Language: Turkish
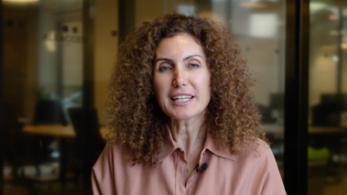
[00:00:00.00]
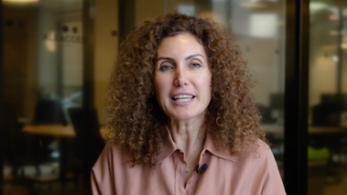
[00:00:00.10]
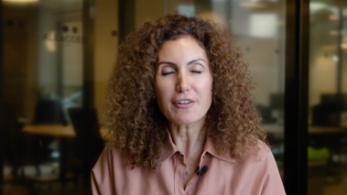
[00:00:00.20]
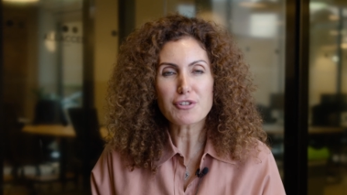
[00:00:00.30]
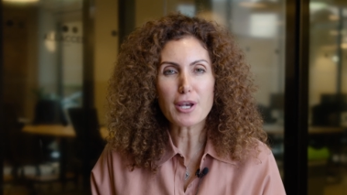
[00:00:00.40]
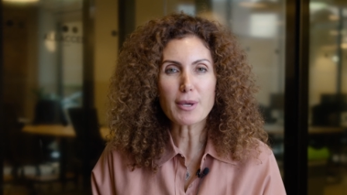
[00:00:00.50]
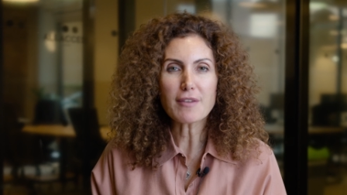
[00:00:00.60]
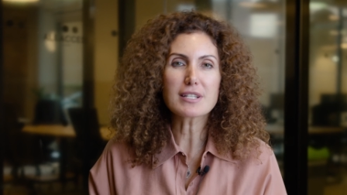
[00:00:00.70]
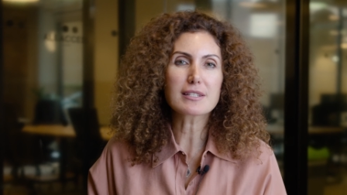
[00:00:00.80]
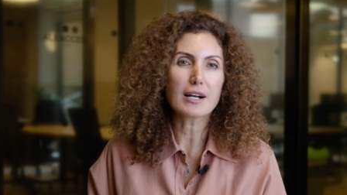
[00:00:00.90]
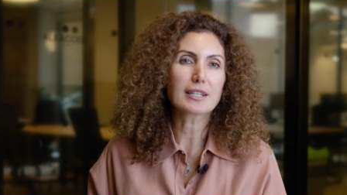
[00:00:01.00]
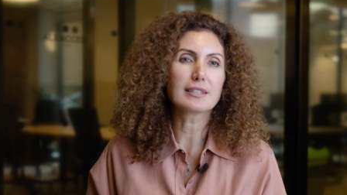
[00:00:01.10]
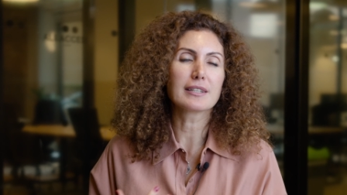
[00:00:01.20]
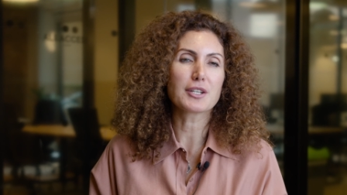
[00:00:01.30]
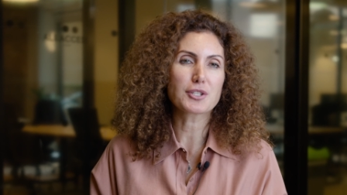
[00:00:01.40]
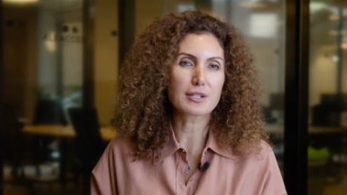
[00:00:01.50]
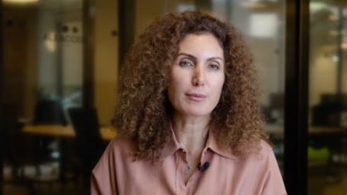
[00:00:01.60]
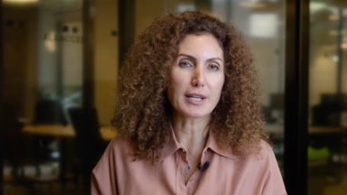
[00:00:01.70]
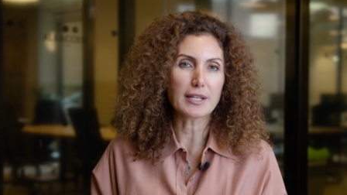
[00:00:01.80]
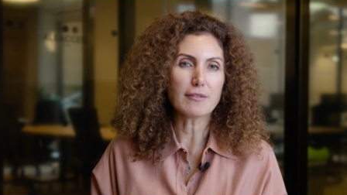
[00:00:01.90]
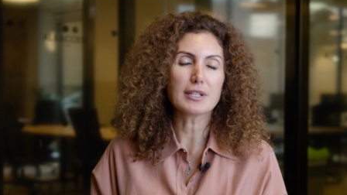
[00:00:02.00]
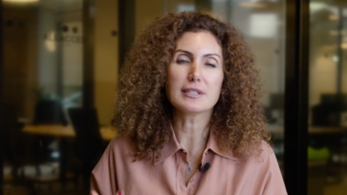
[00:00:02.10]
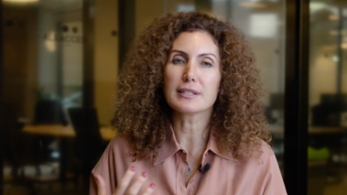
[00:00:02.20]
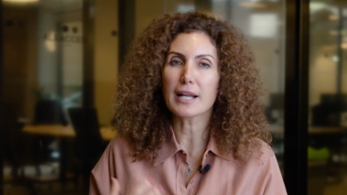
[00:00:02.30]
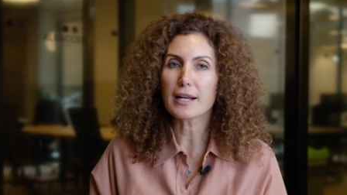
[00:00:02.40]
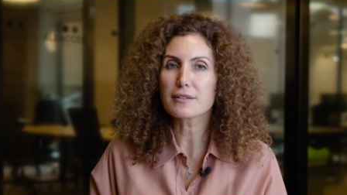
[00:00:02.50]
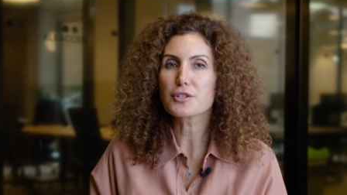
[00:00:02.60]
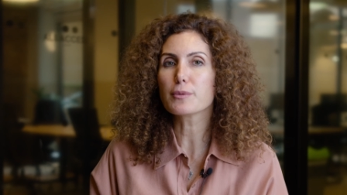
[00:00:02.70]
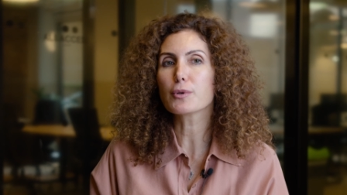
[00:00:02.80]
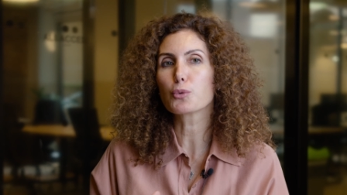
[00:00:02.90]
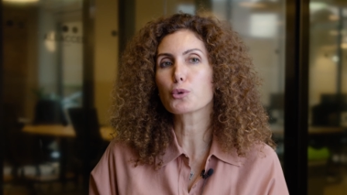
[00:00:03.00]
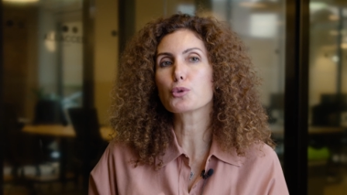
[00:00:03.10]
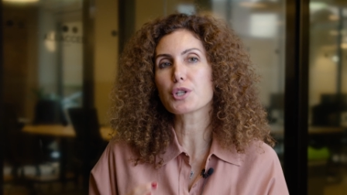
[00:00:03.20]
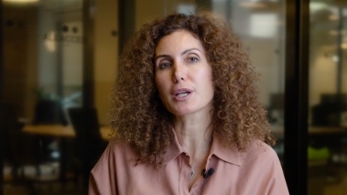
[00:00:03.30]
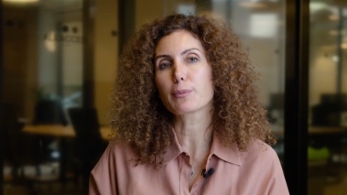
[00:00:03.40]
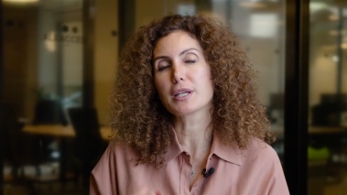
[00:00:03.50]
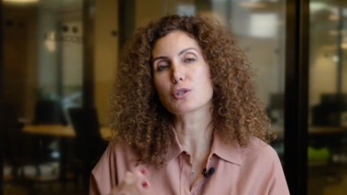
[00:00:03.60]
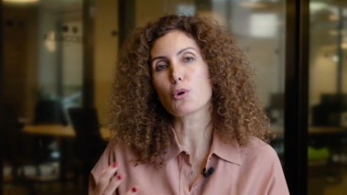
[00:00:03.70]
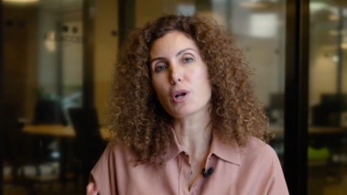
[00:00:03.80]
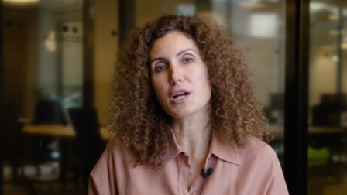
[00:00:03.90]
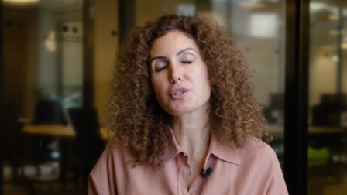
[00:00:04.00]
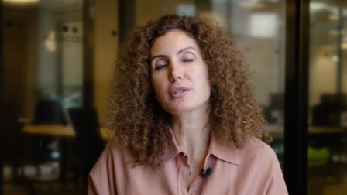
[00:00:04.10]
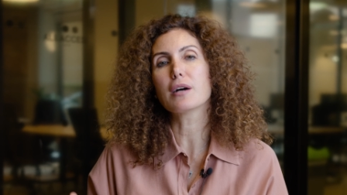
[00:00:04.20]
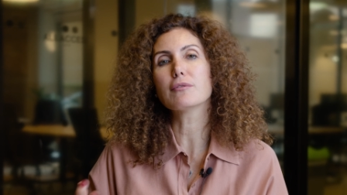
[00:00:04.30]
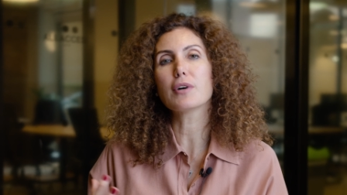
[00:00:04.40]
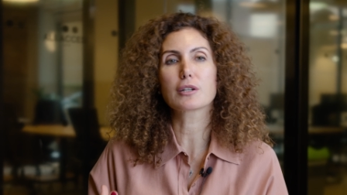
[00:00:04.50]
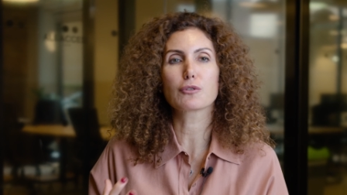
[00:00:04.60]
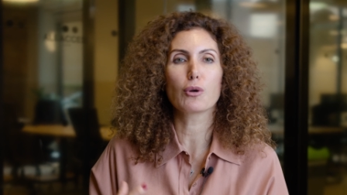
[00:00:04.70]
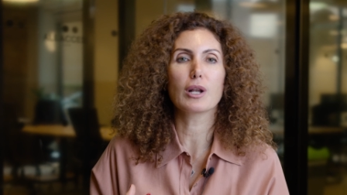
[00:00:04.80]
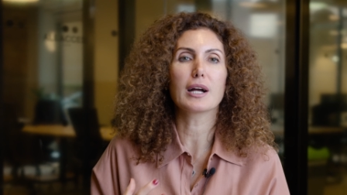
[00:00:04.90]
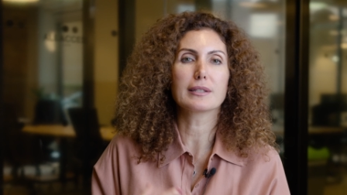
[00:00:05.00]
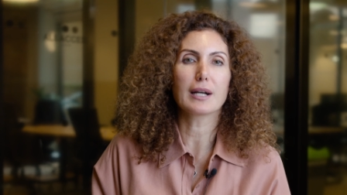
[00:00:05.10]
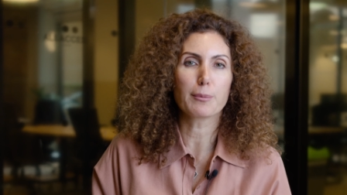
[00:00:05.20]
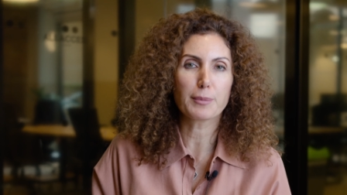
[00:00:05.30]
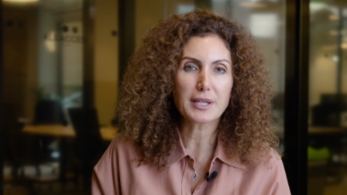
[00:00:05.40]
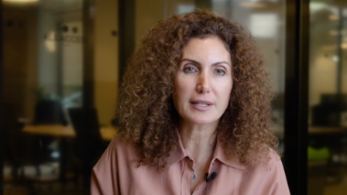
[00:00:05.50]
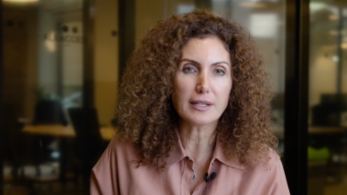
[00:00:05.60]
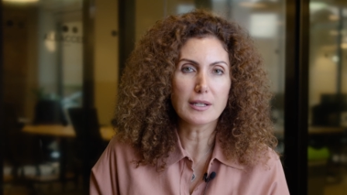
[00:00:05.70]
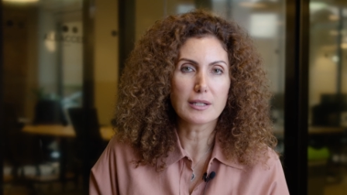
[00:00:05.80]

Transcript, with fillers: Gevşemeyi ve sakinleştirmeyi ve dinlendirici bir uyku çekmeyi zorlaştıran faktörlerden biri